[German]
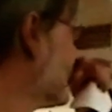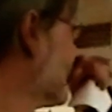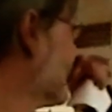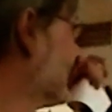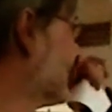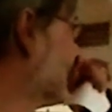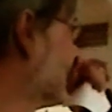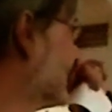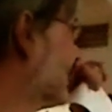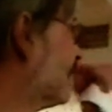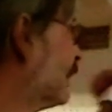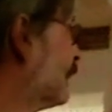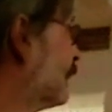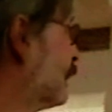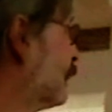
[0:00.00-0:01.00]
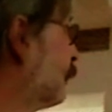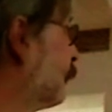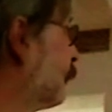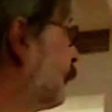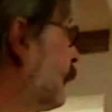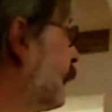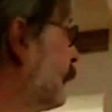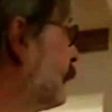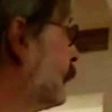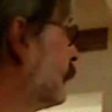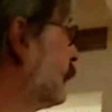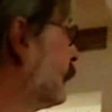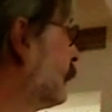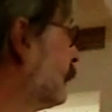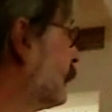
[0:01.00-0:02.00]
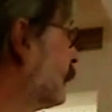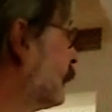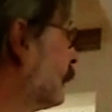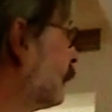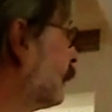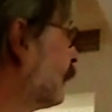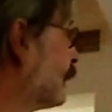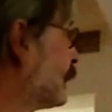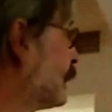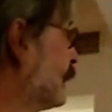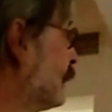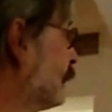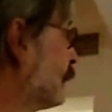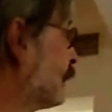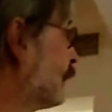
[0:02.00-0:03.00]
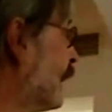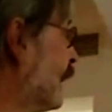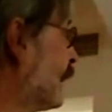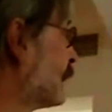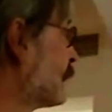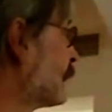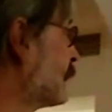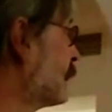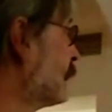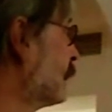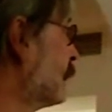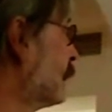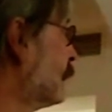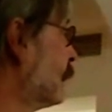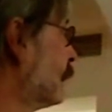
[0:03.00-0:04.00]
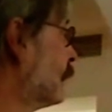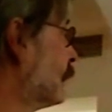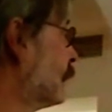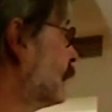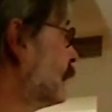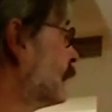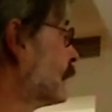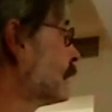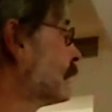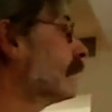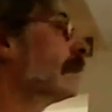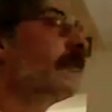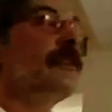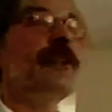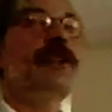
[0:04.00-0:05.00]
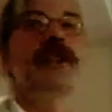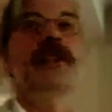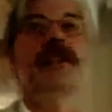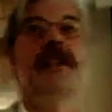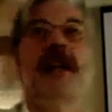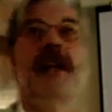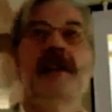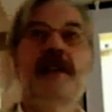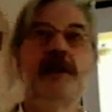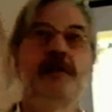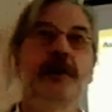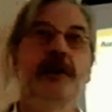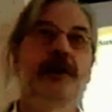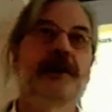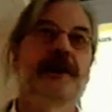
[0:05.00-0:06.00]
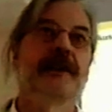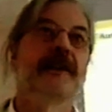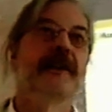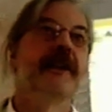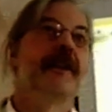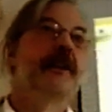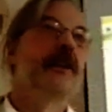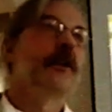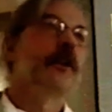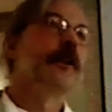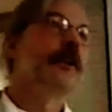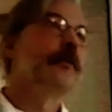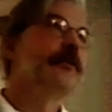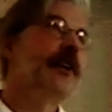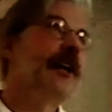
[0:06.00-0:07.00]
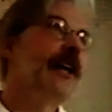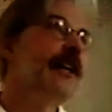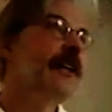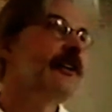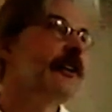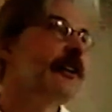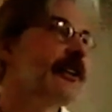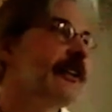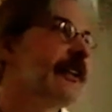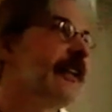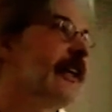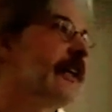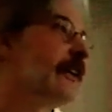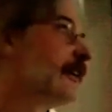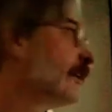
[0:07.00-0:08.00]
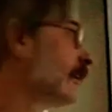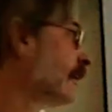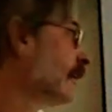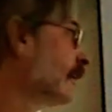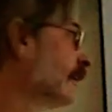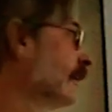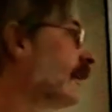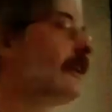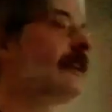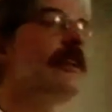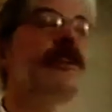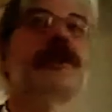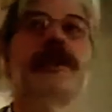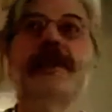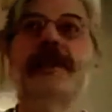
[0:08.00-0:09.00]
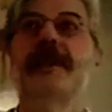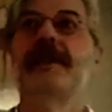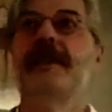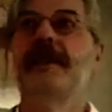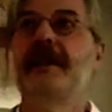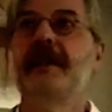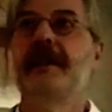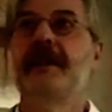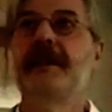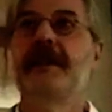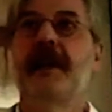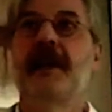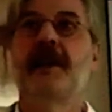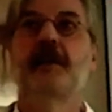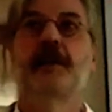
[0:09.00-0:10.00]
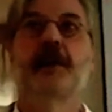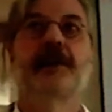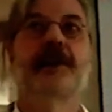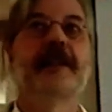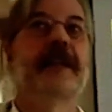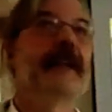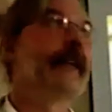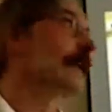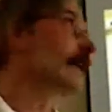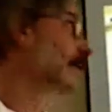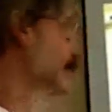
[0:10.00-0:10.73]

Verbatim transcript: den ähm, äh, verschiedenen Phasen, äh, da sind die verschiedenen Angebote. Und die Pfeile deuten an, die Richtung, in die sie, diese Angebote gehen.